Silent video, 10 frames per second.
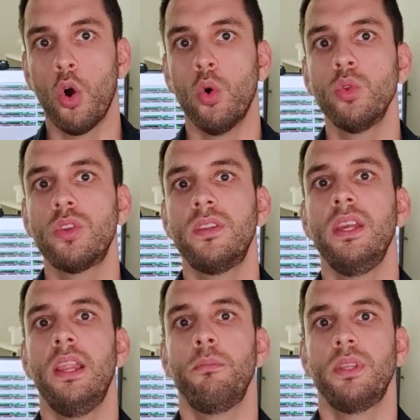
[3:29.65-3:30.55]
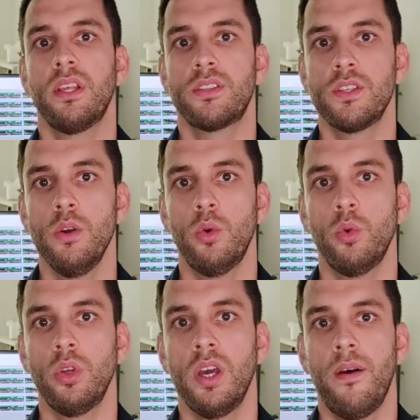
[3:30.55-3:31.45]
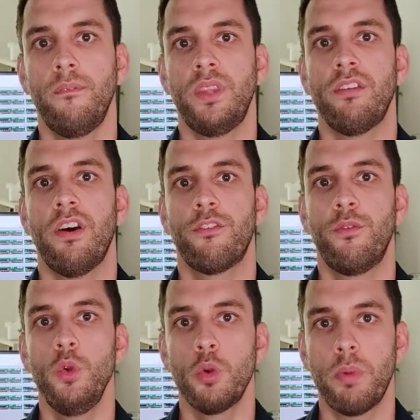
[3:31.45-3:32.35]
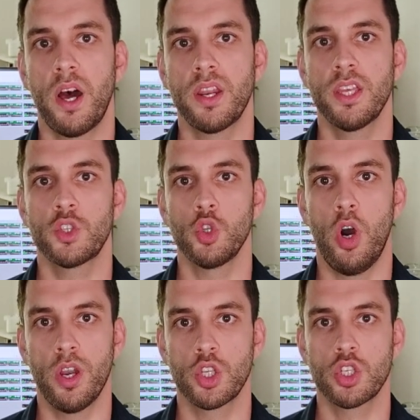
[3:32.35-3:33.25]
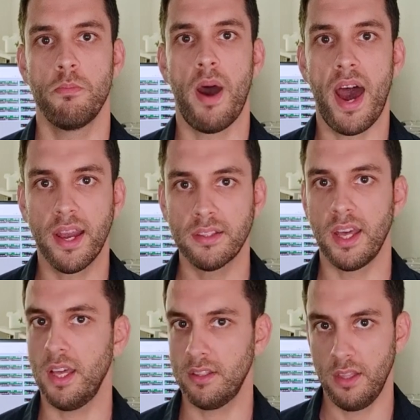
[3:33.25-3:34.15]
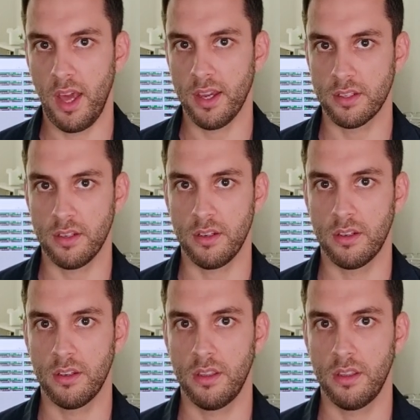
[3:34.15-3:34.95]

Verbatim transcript: und die Limitation der verfügbaren historischen Marktdaten achten.